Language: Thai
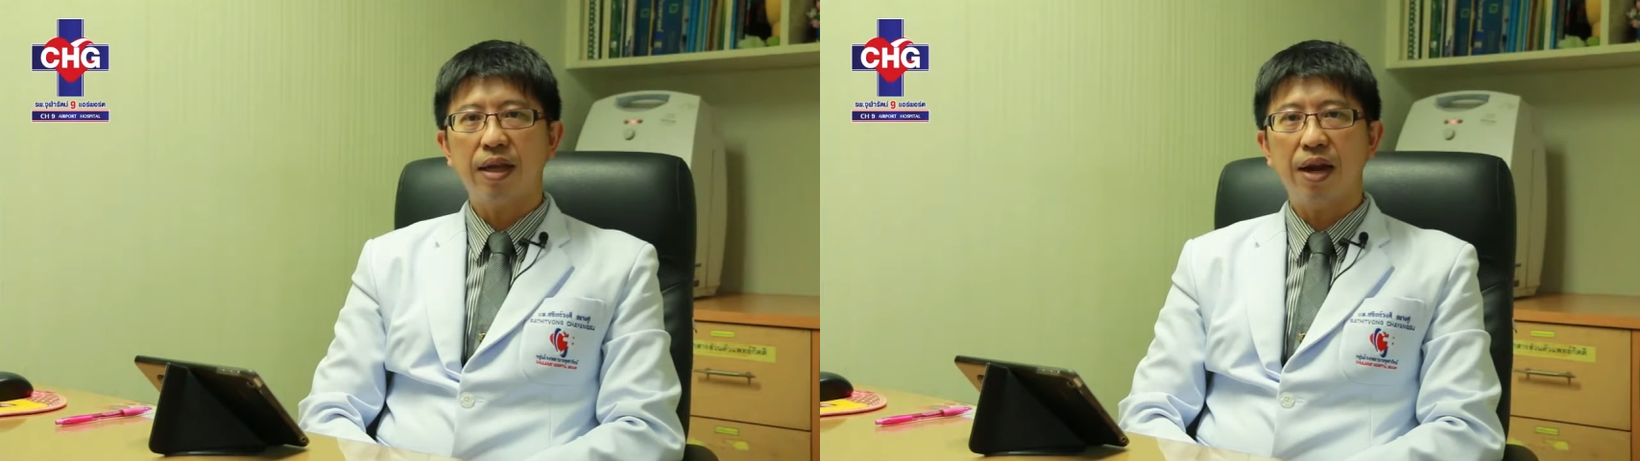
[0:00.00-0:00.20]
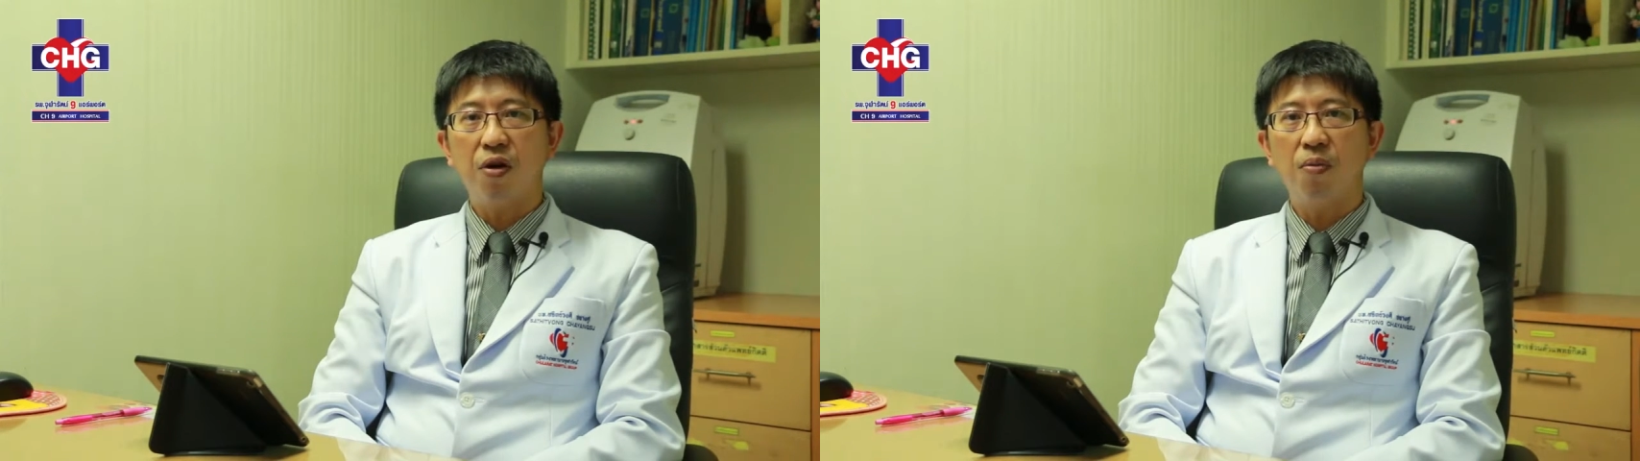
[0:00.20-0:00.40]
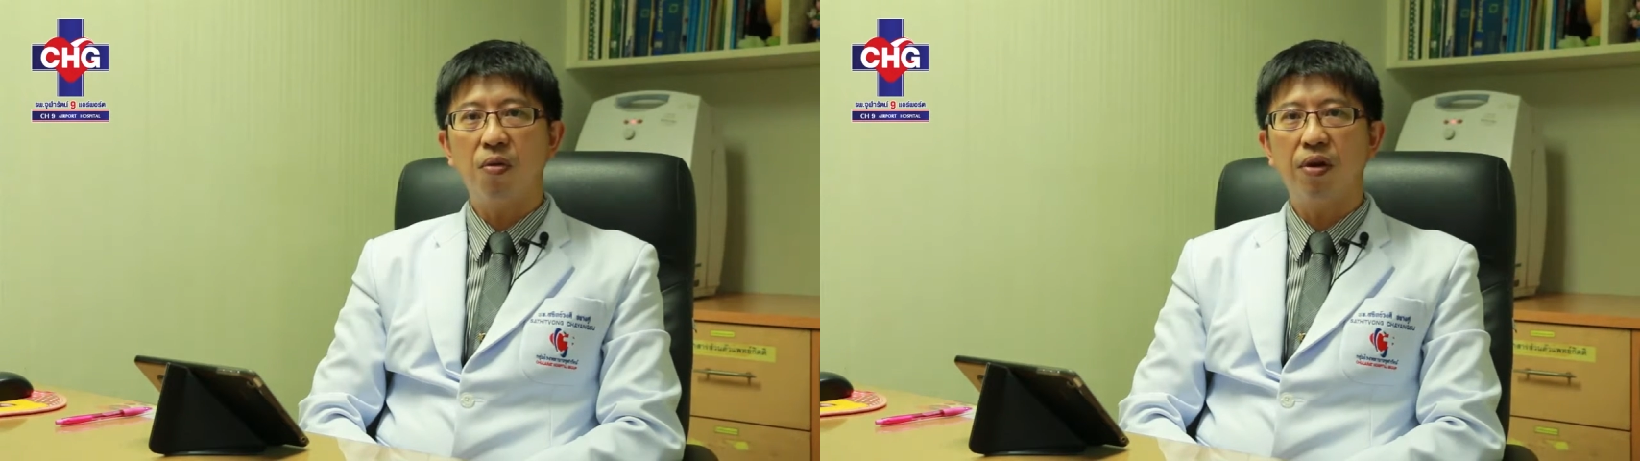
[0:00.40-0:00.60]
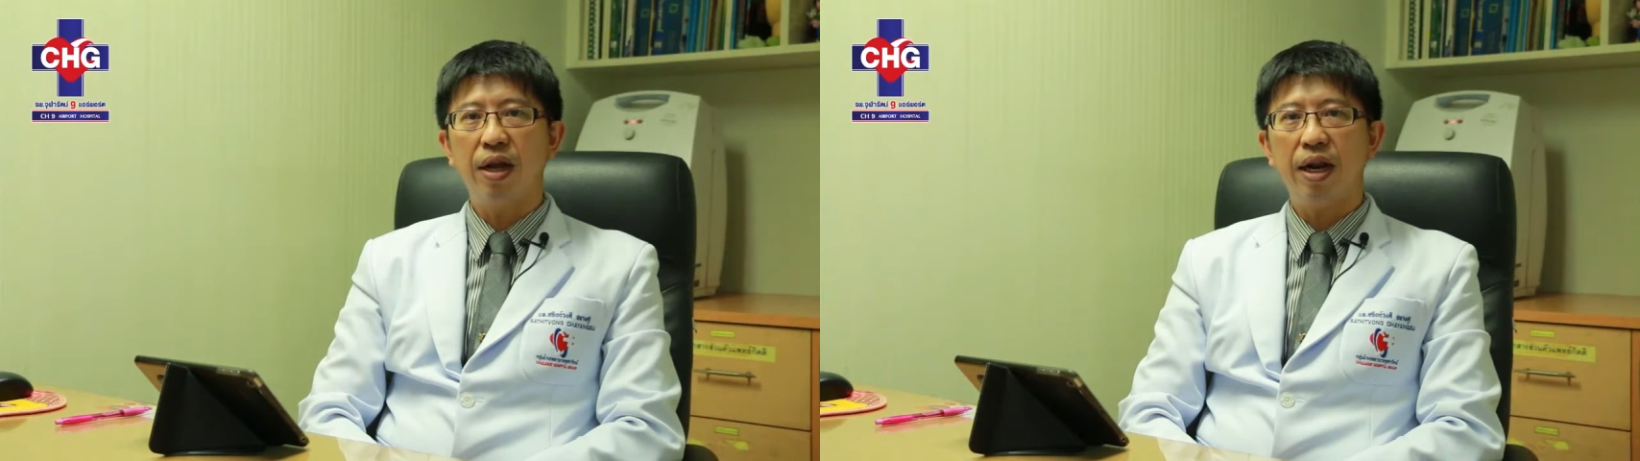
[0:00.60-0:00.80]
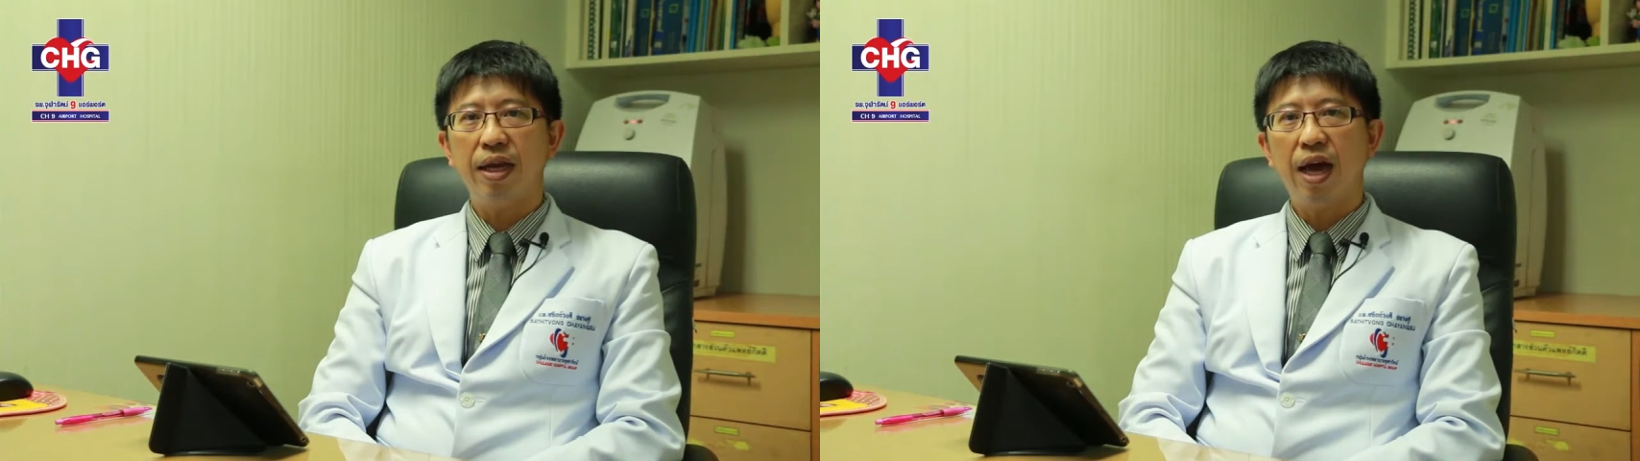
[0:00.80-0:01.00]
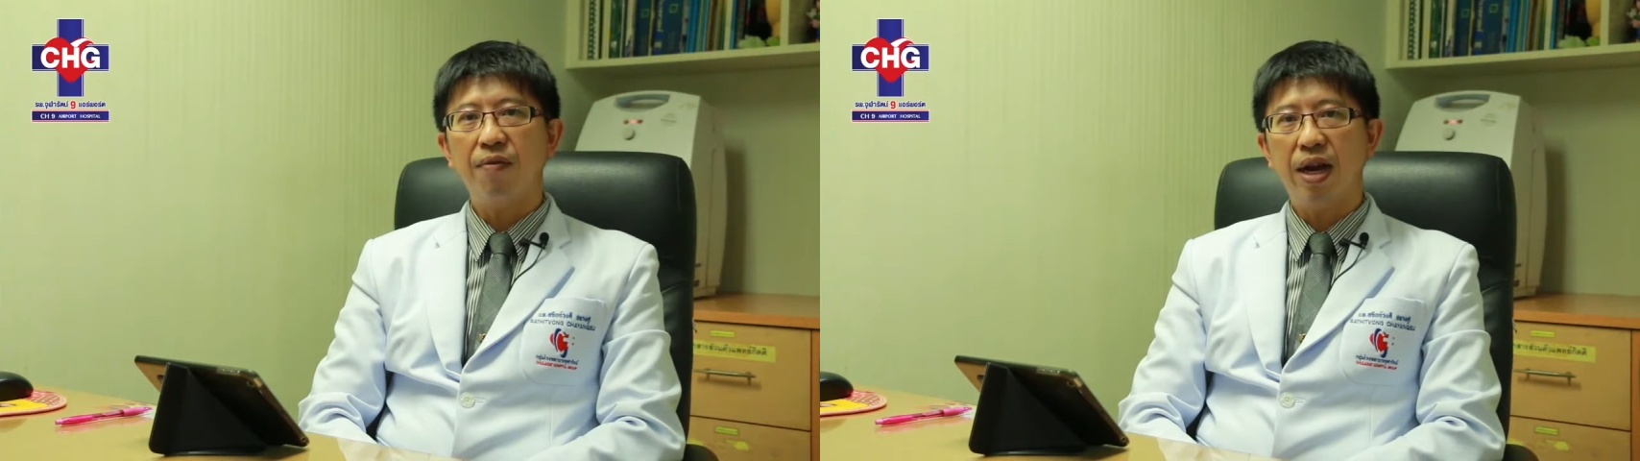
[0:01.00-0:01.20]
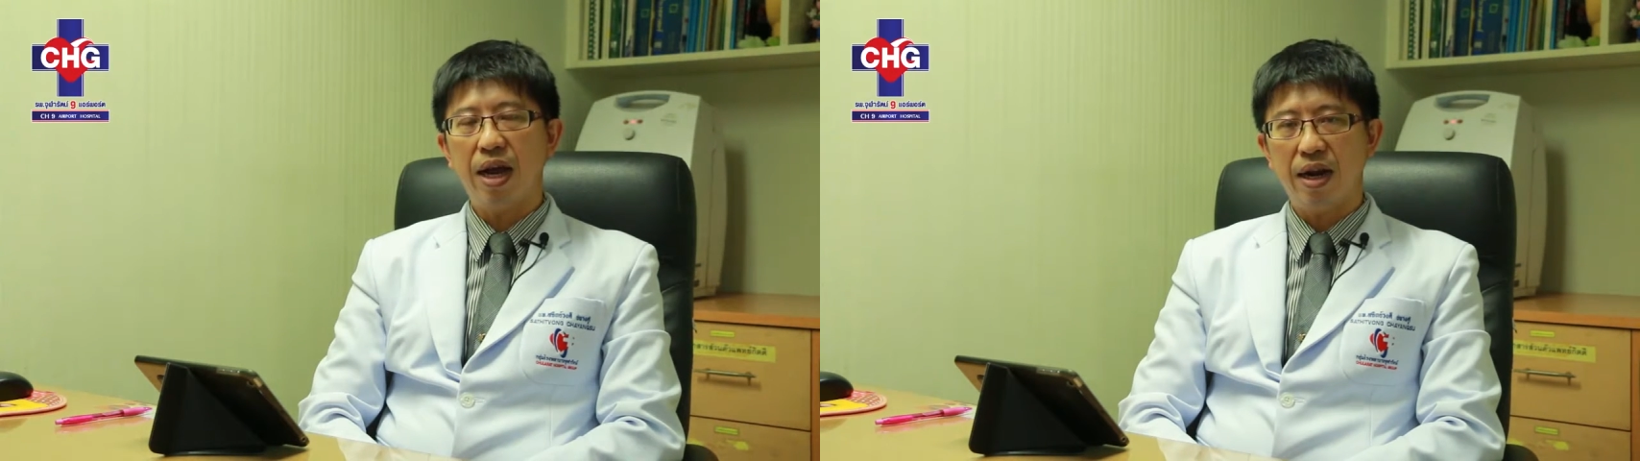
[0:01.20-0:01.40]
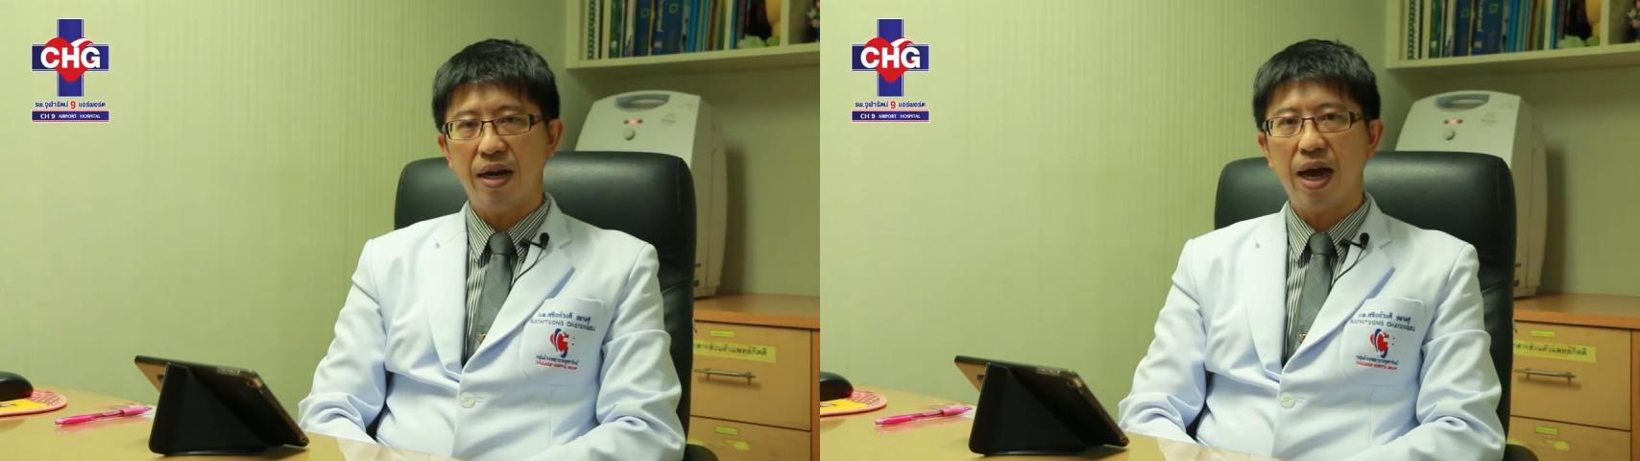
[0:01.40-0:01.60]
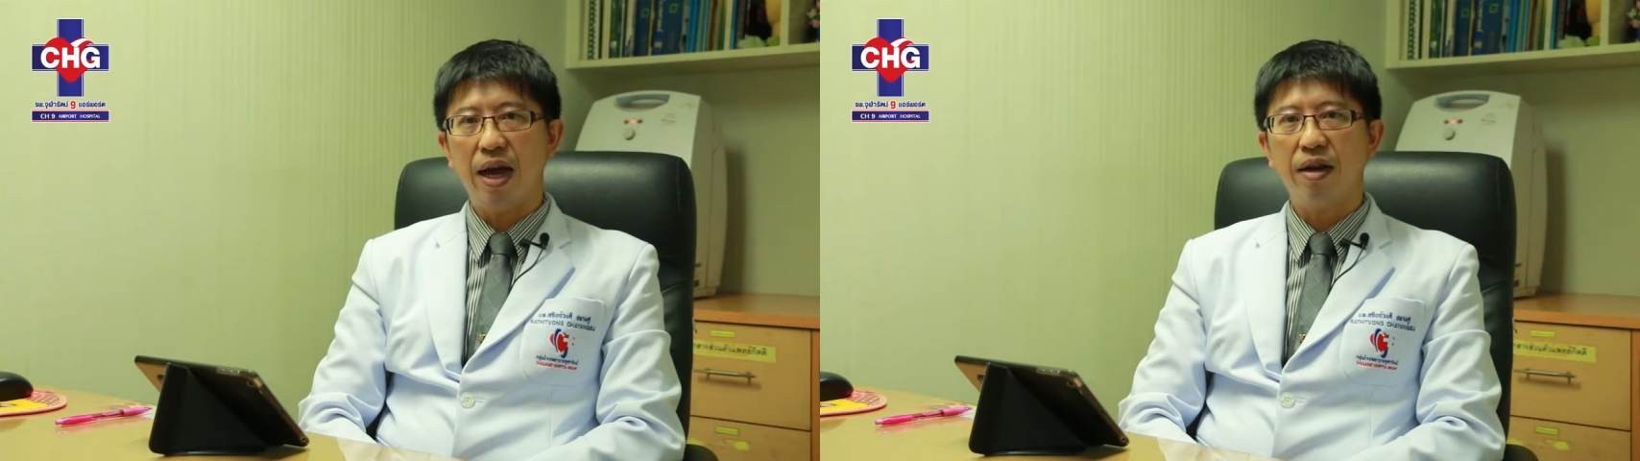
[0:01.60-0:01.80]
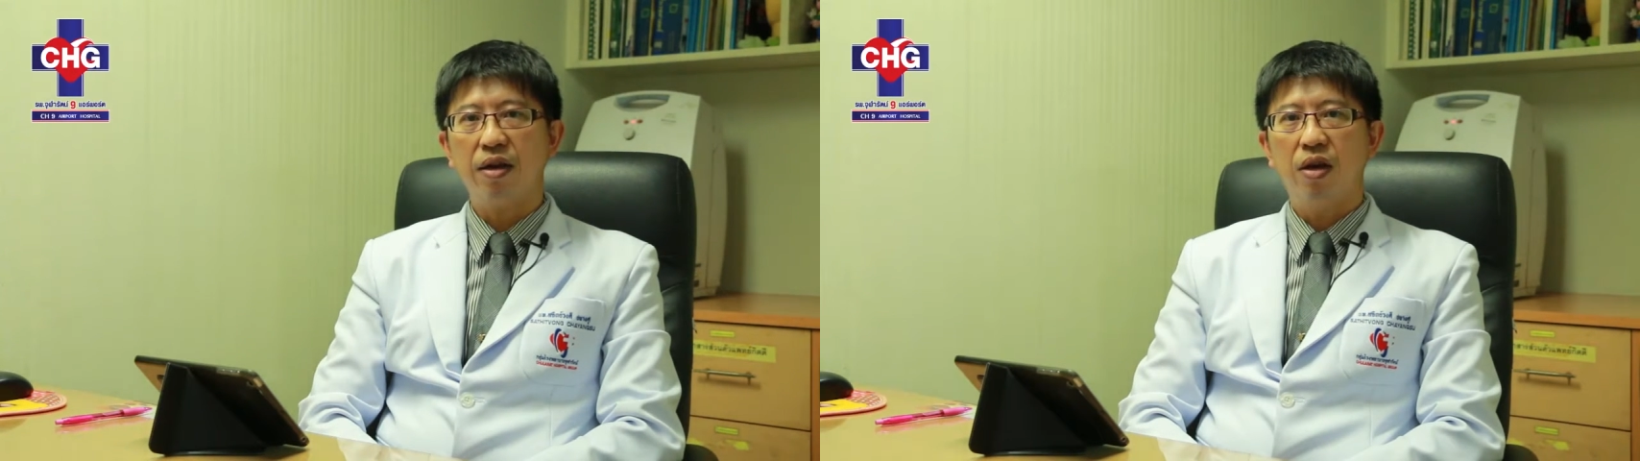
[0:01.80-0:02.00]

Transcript: ทานฮอร์โมนในระยะเวลานาน